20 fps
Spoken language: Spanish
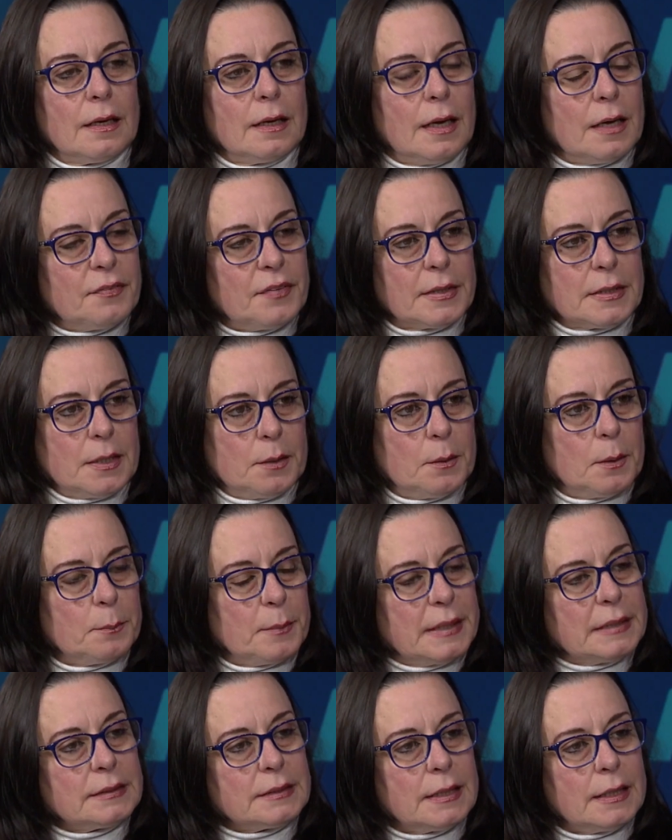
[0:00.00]

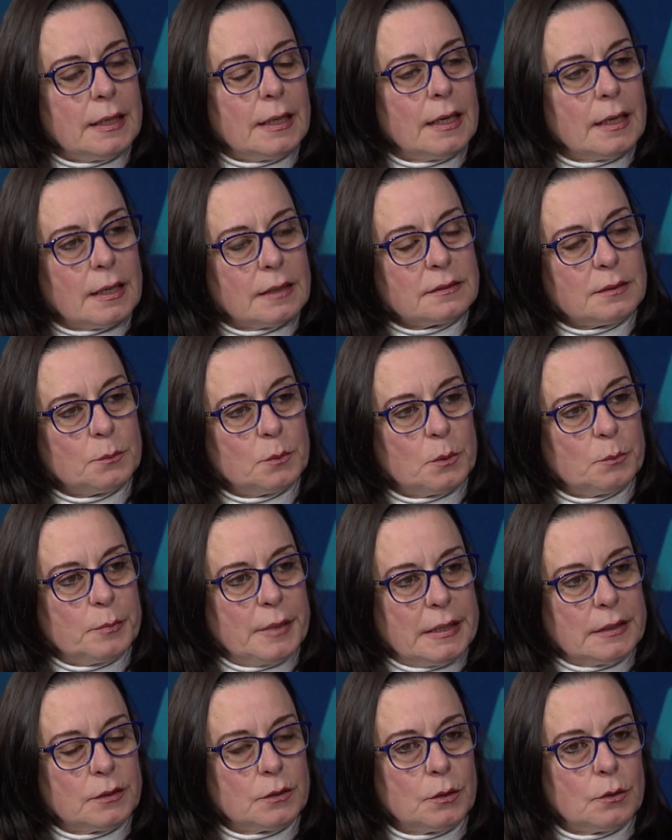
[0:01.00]
Efectivamente, en este
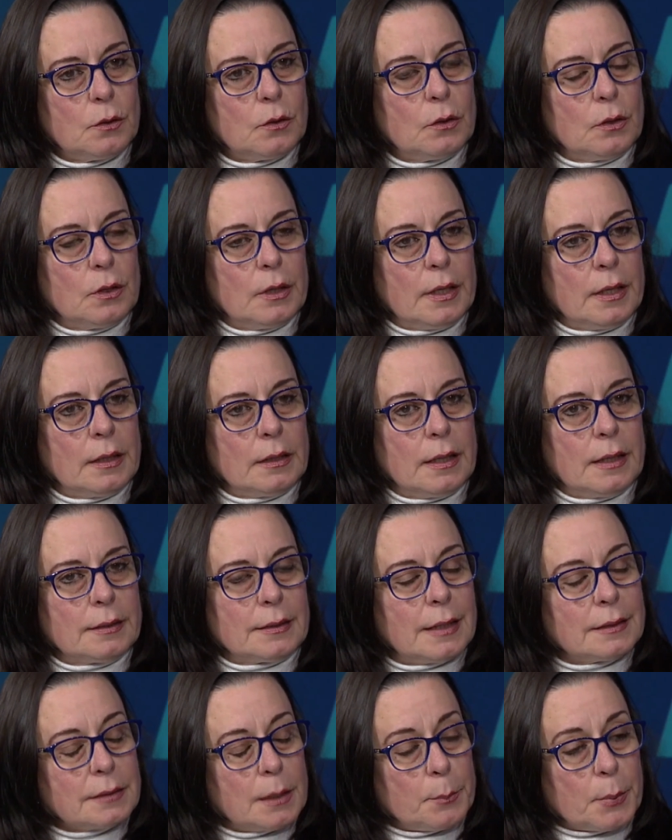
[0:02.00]
momento eh, de
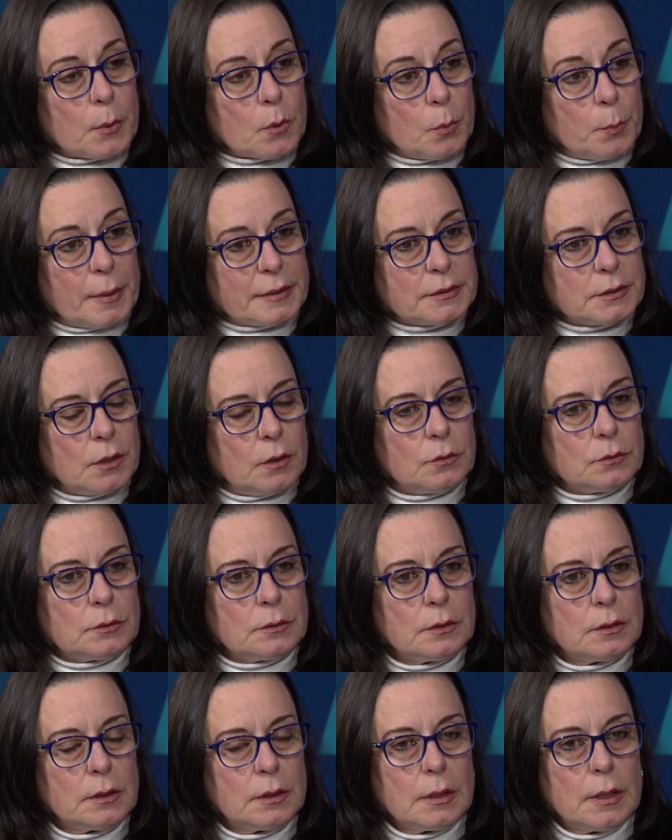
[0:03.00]
tanta preocupación,
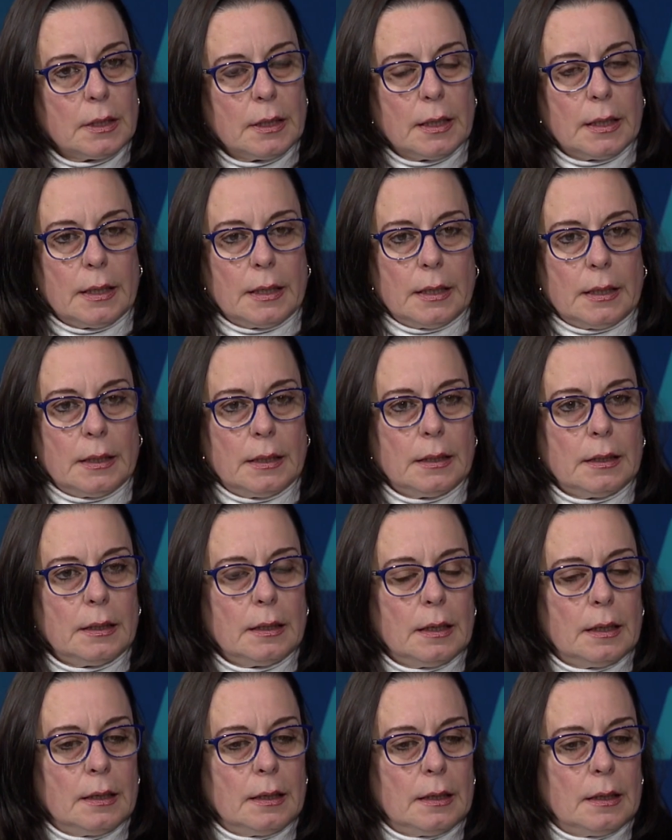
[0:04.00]

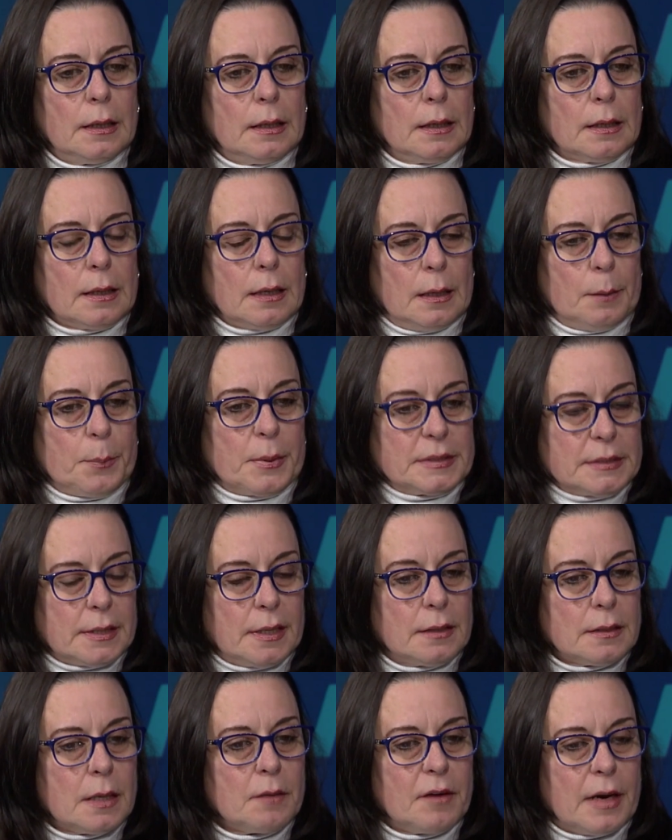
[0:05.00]
y eh, que el
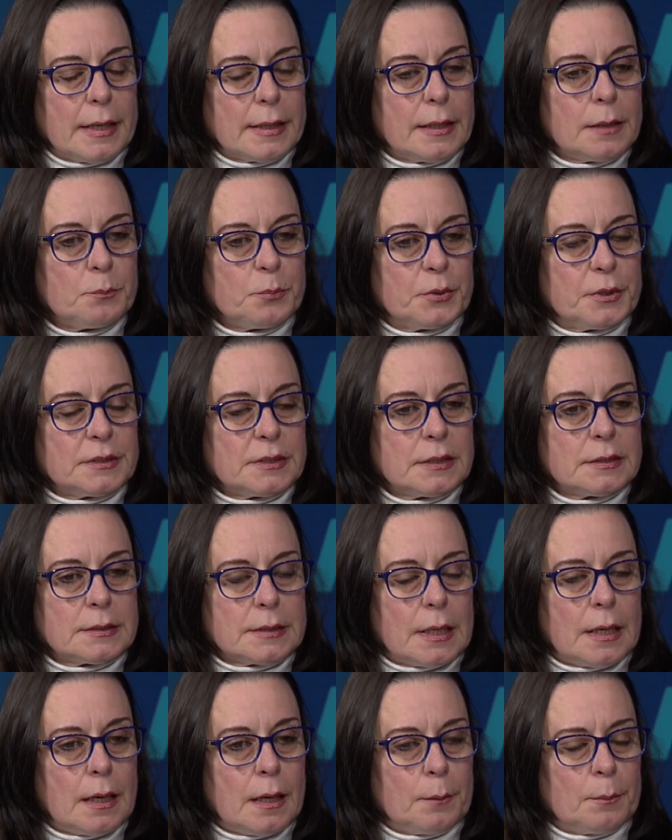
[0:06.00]
presidente Biden pues
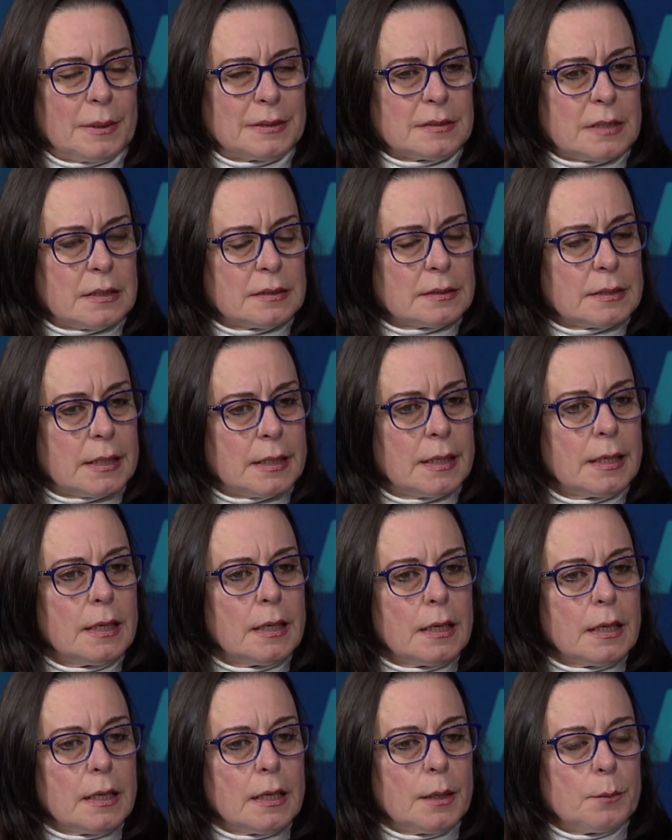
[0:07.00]
está bastante
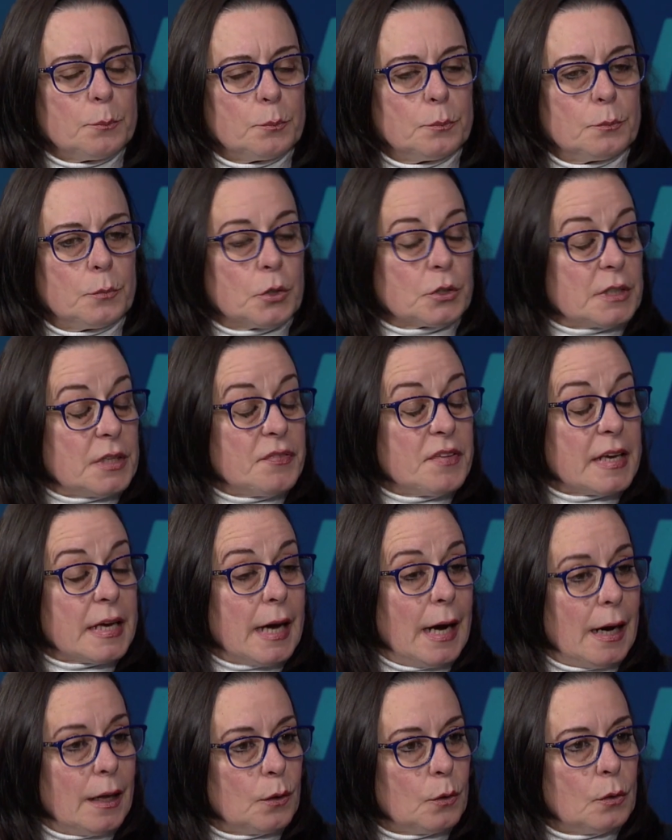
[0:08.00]

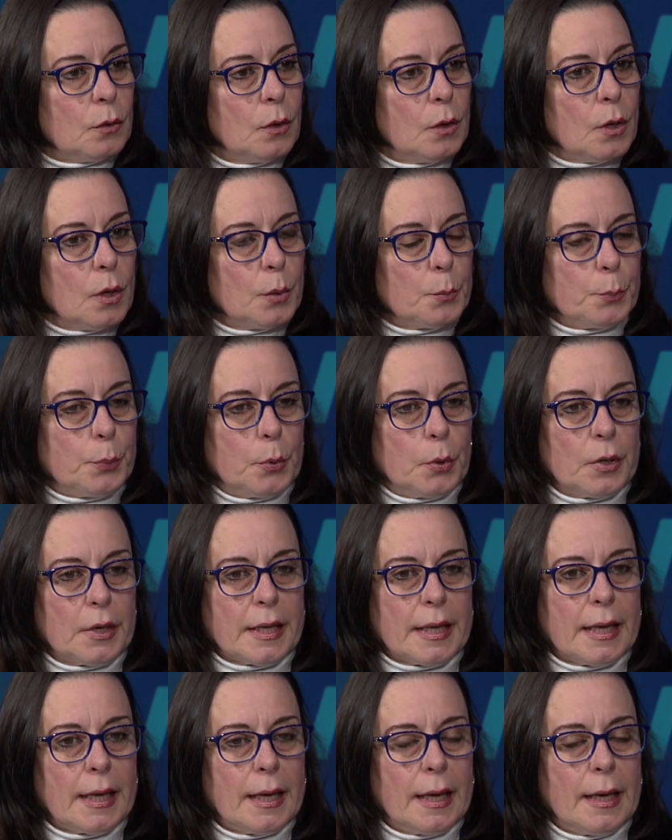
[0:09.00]
mortificado
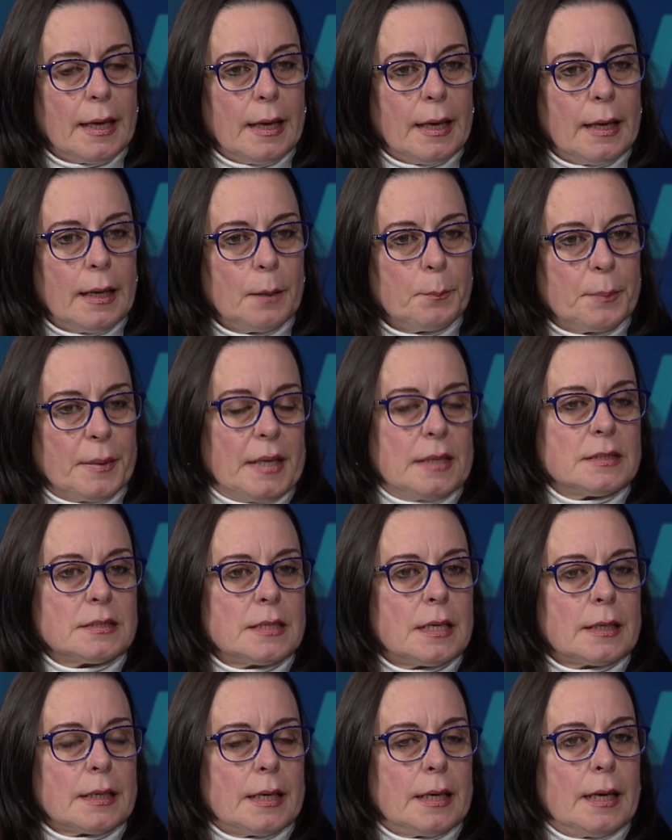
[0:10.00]
porque él
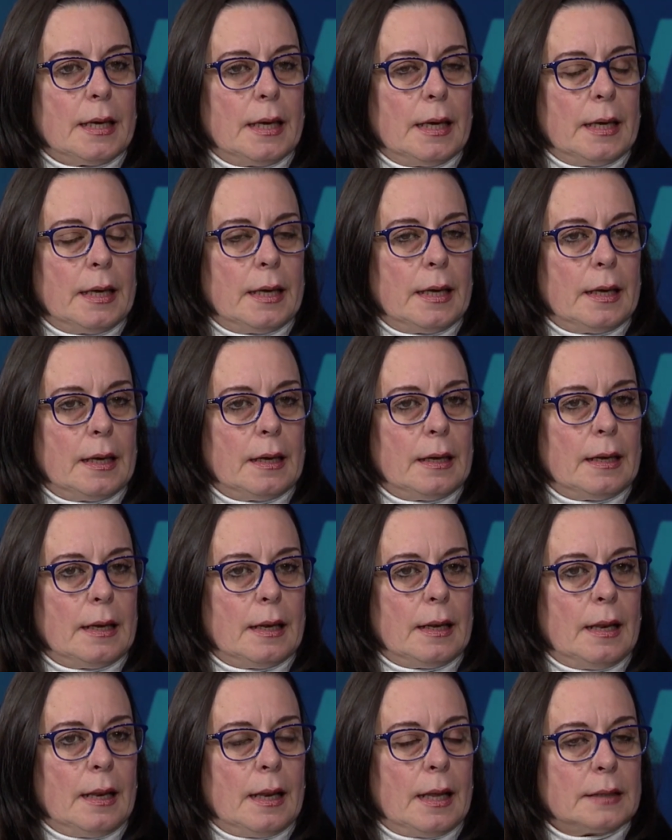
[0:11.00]
piensa que eh,
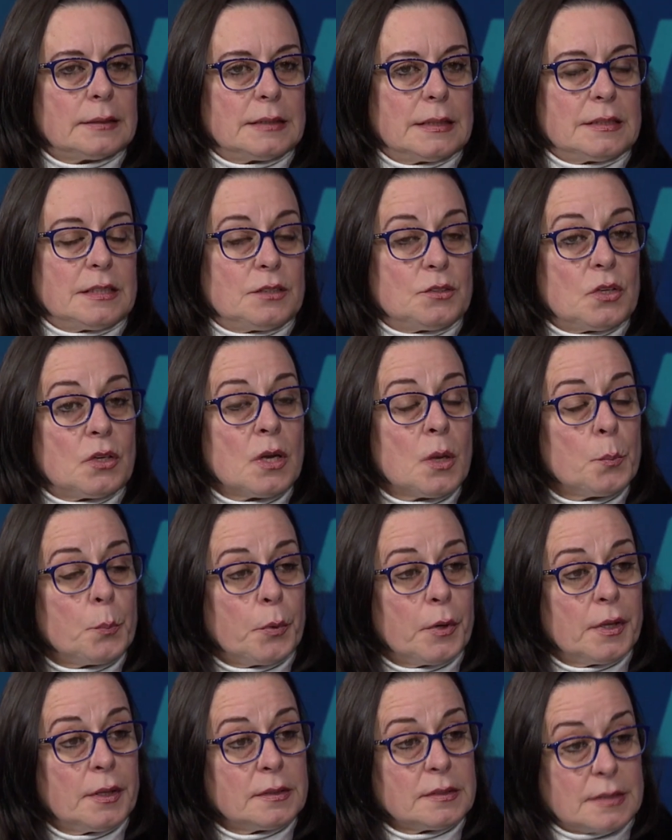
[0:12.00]
las decisiones
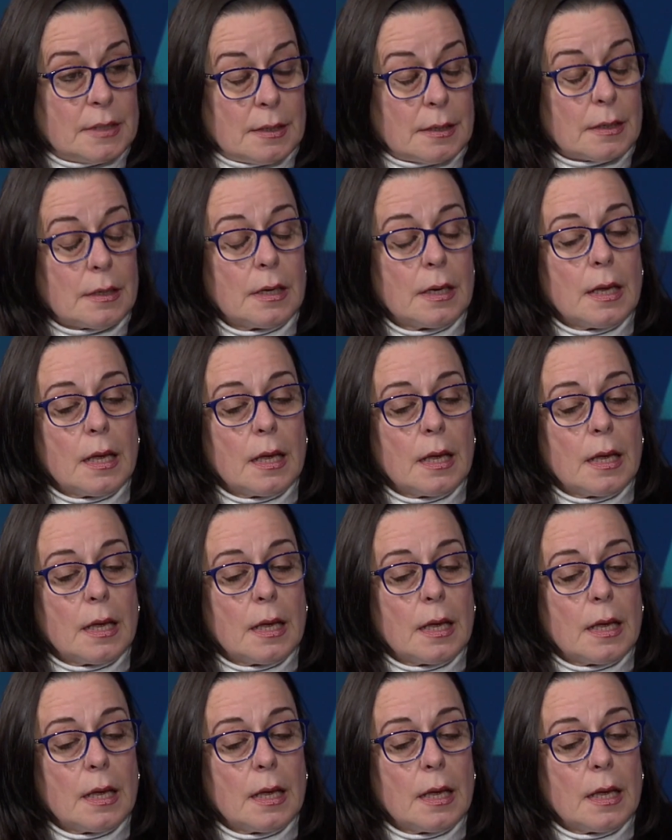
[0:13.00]
pueden ser